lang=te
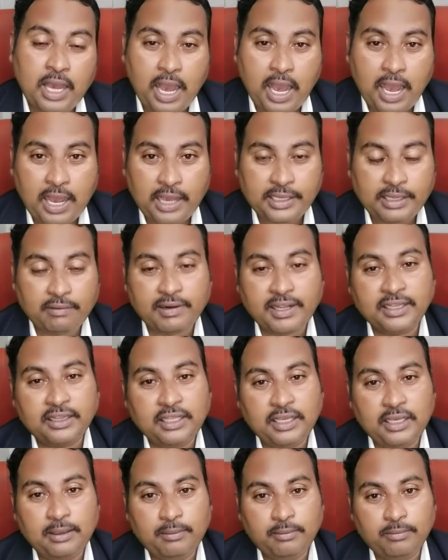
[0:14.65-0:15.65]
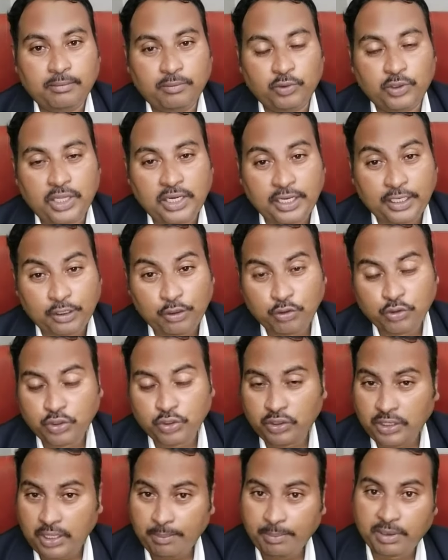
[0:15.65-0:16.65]
ఆ ఎవరైతే ఉన్నారో
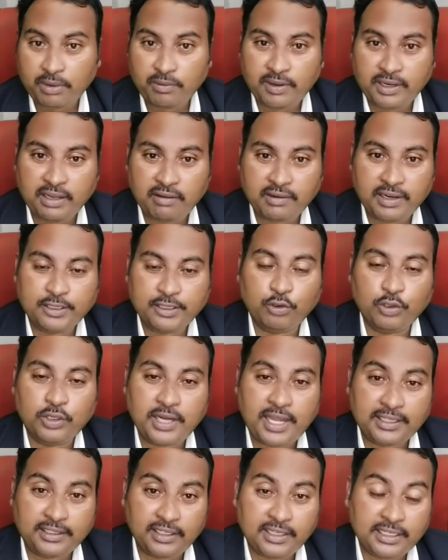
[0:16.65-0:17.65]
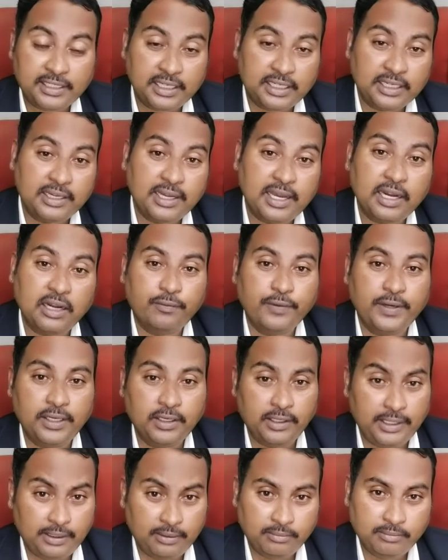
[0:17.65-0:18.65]
అక్యూజ్డ్ నెంబర్ వన్ ఎవరైతే ఉన్నారో అతని యొక్క గర్ల్
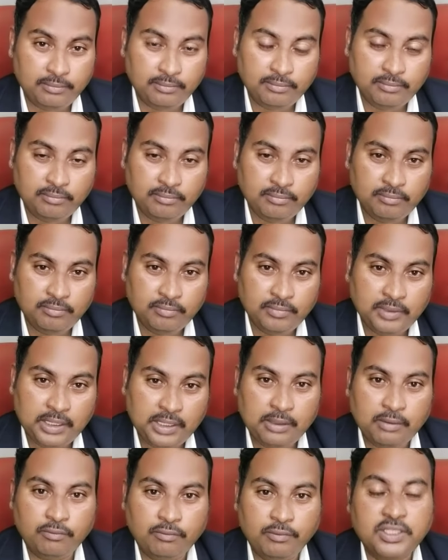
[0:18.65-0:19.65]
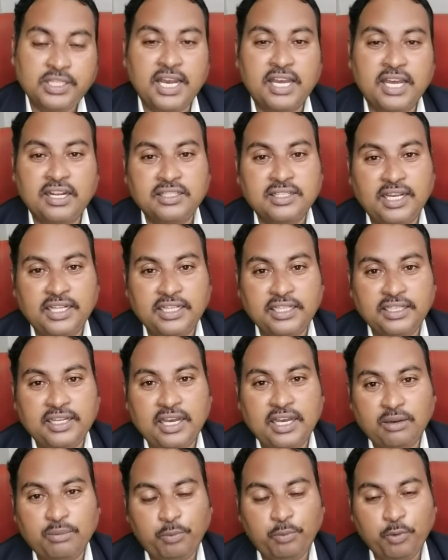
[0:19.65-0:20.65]
ఫ్రెండ్ని విచారించే
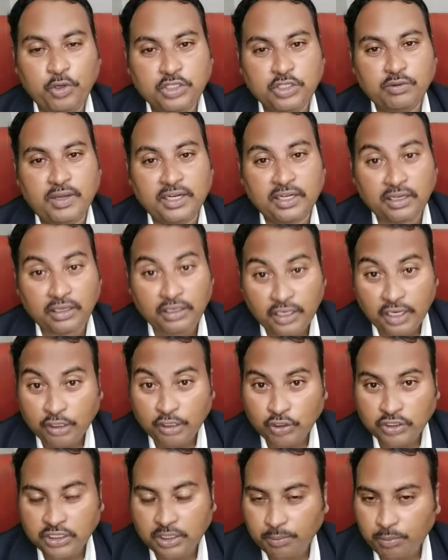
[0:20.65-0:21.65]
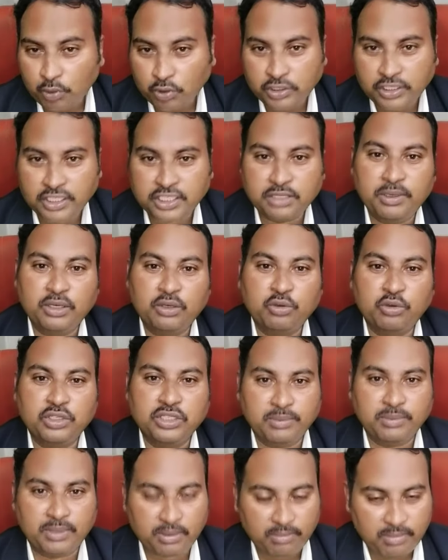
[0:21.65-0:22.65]
అధికారం పోలీసు వారికి లేదు అని చెప్పి ఒక జడ్జిమెంట్
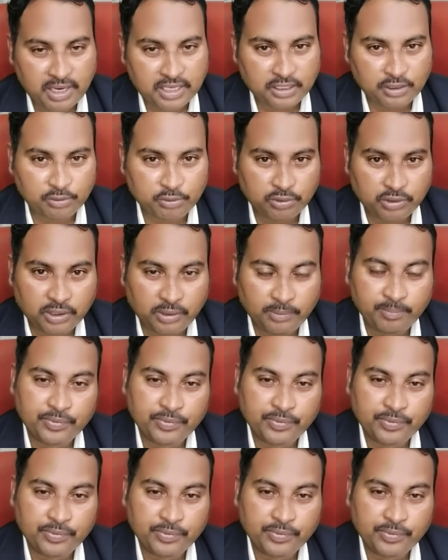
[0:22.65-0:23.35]
గురించి మనం మాట్లాడుకున్నాం